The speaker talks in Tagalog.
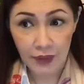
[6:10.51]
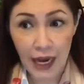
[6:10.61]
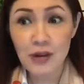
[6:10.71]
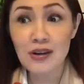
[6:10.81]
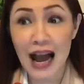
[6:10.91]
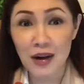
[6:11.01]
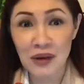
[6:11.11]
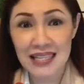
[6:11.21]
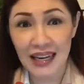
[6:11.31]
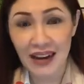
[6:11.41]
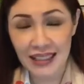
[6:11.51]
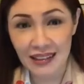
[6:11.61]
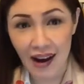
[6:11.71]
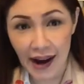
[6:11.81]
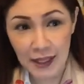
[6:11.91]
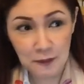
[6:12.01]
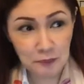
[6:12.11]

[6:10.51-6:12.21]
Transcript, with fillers: Anong gagawin sa credit card?